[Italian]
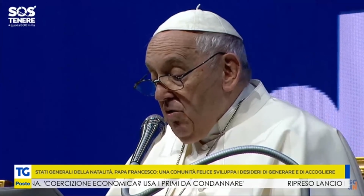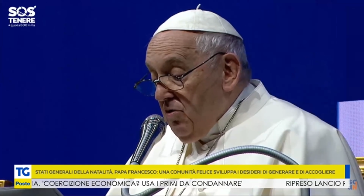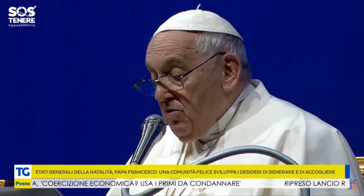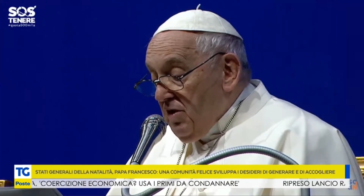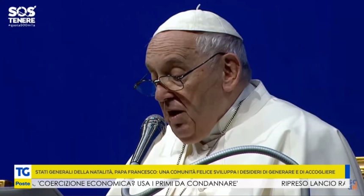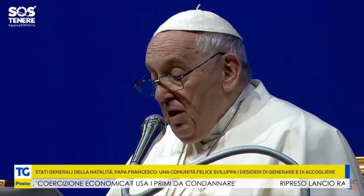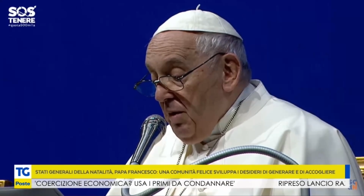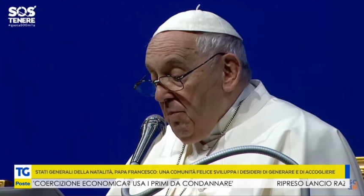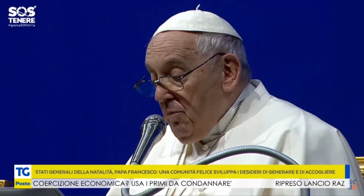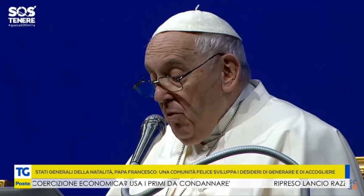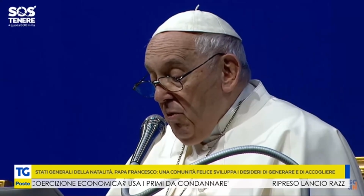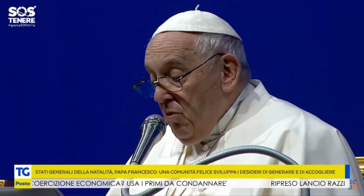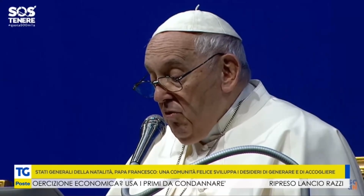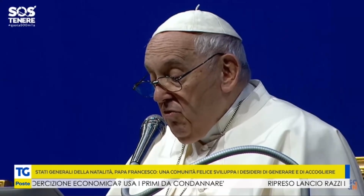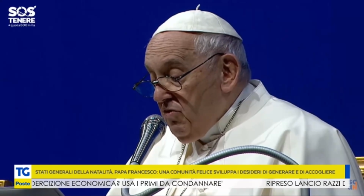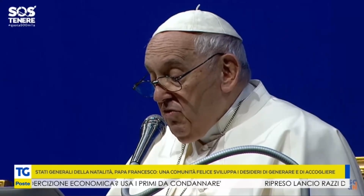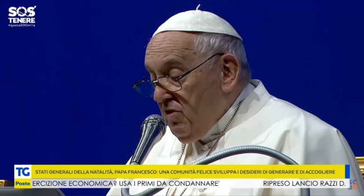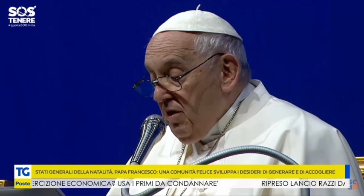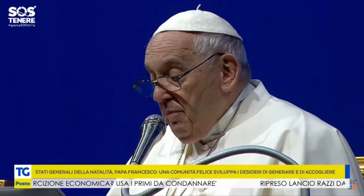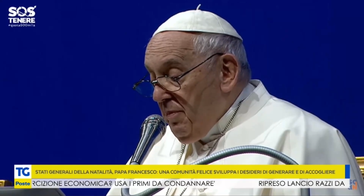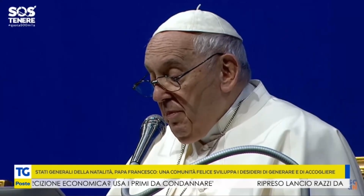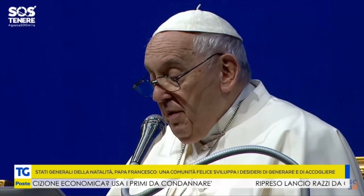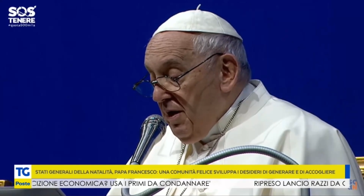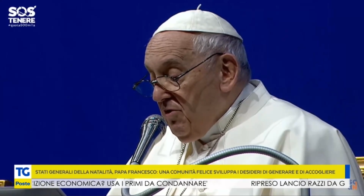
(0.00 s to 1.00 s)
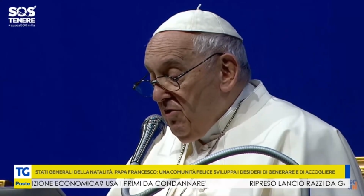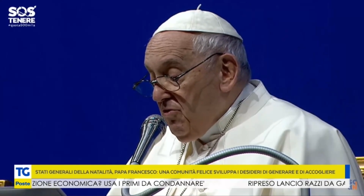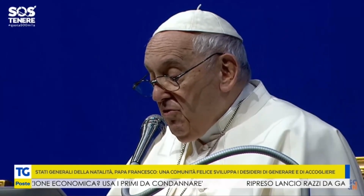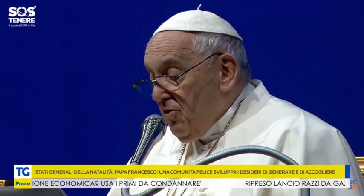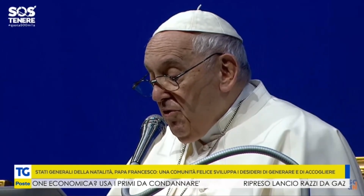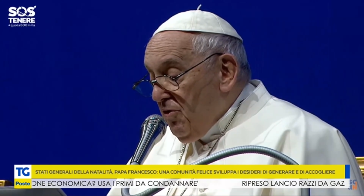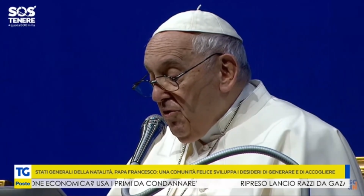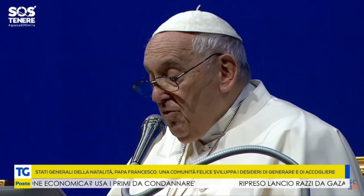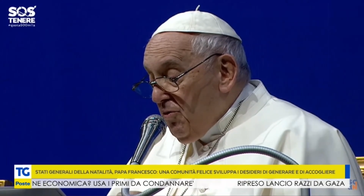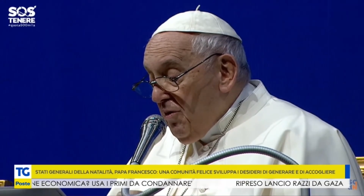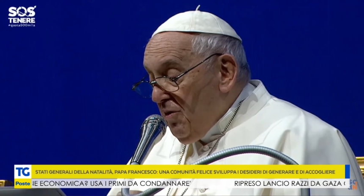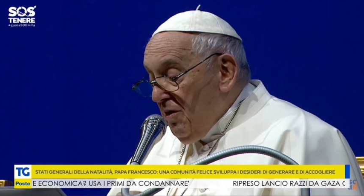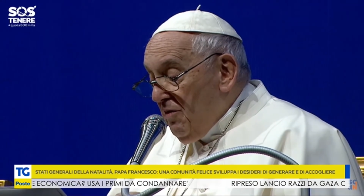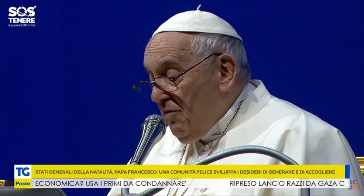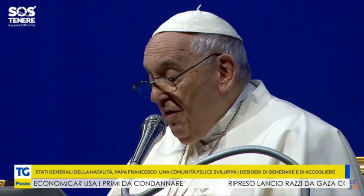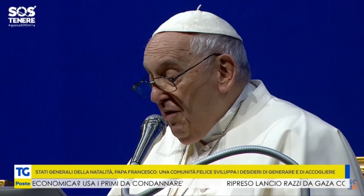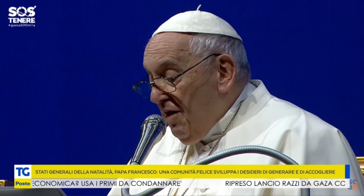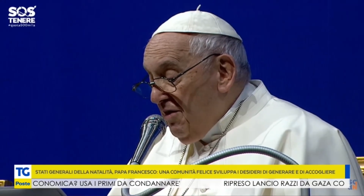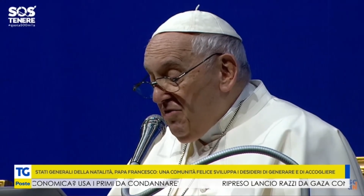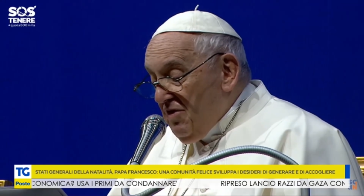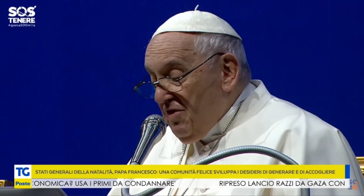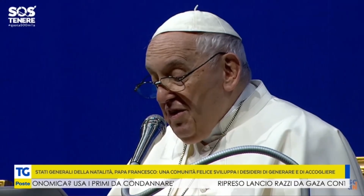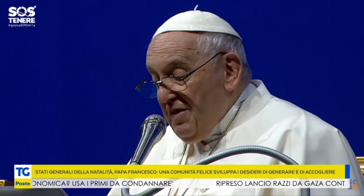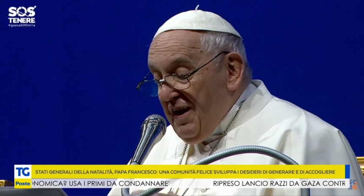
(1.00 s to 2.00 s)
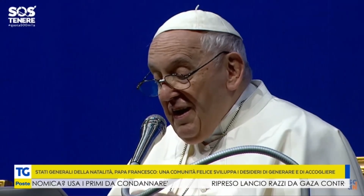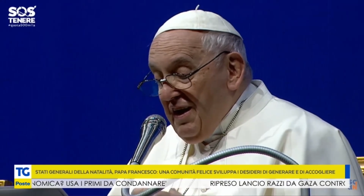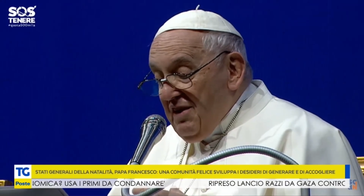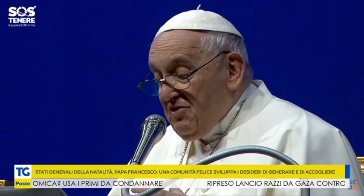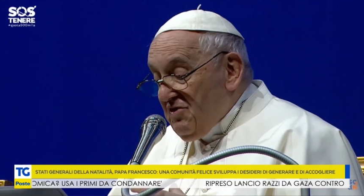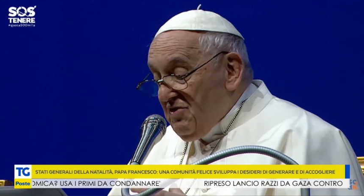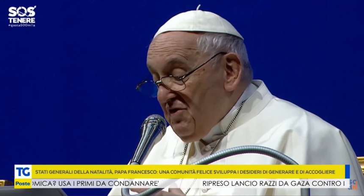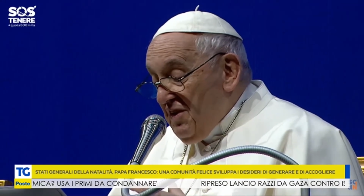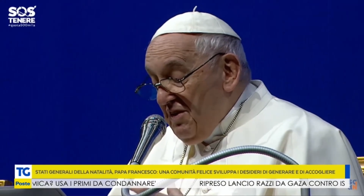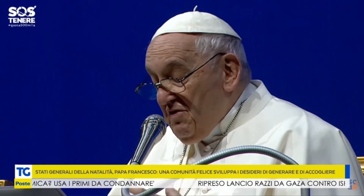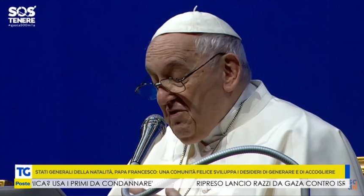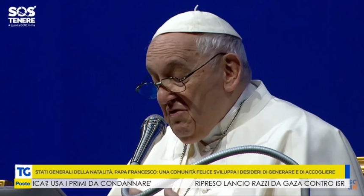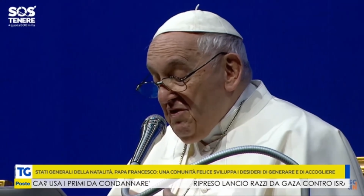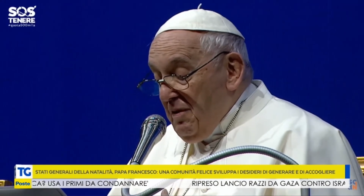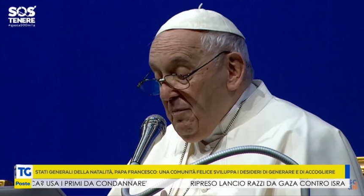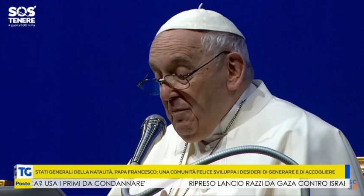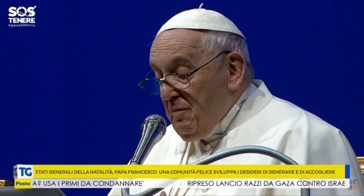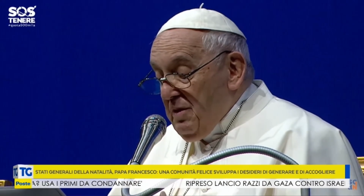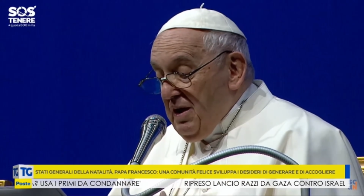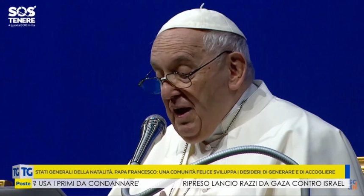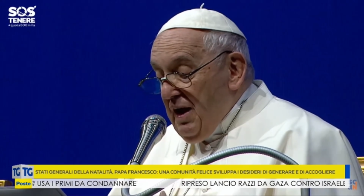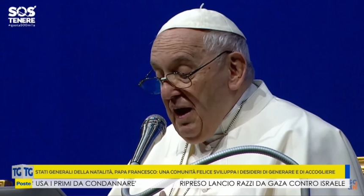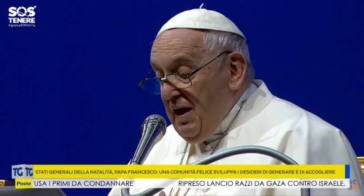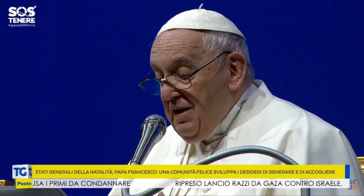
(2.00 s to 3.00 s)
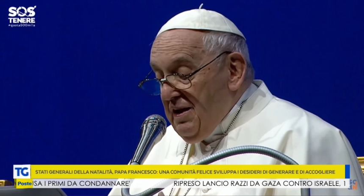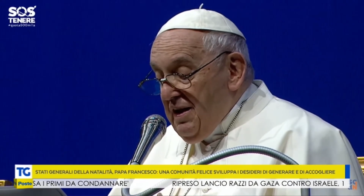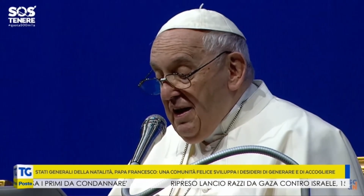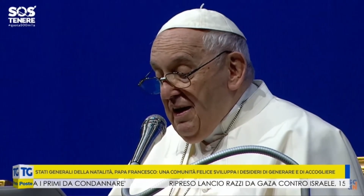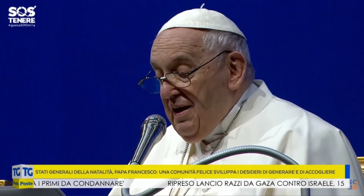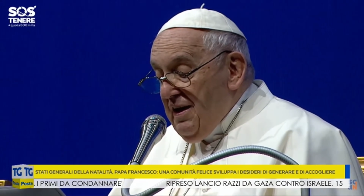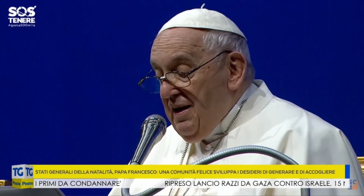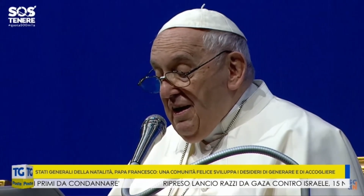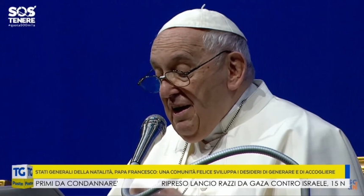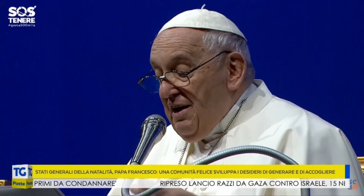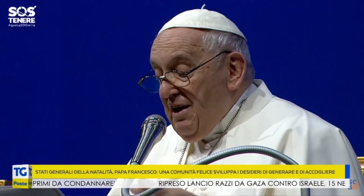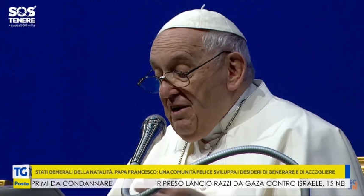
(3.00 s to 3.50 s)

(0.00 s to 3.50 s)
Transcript: contrapposte perché sono due facce della stessa medaglia,